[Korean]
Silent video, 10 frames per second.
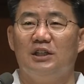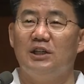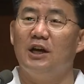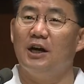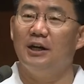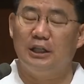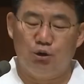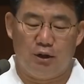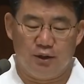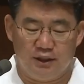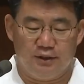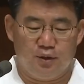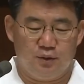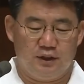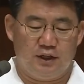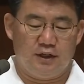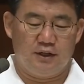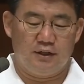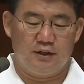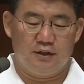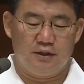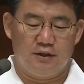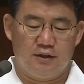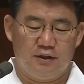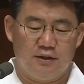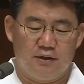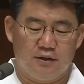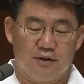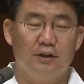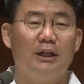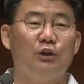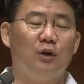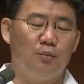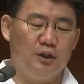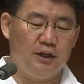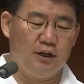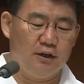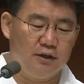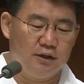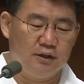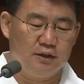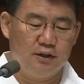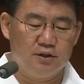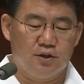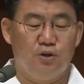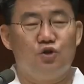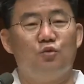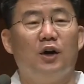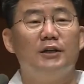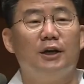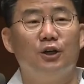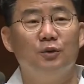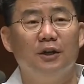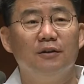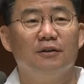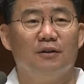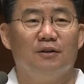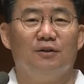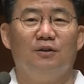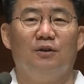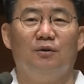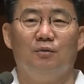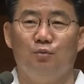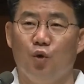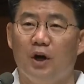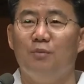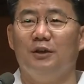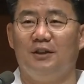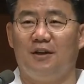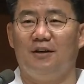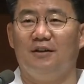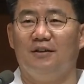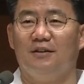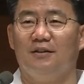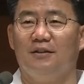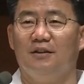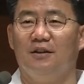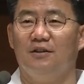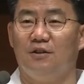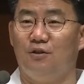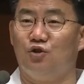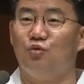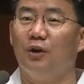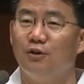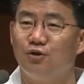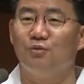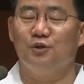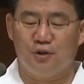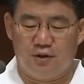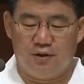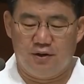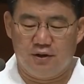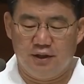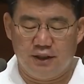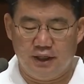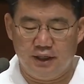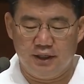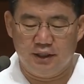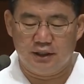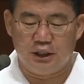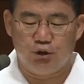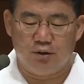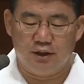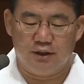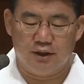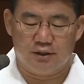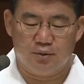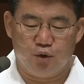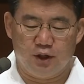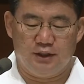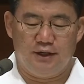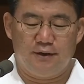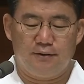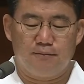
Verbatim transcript: 신앙 안에 기도하고 있는 겁니다. 그렇게 기도합니다. 저를 축복하지 않으면 못 갑니다. 저를 축복해 주십시오. 그렇게 기도하고 있는 것을 보게 돼요.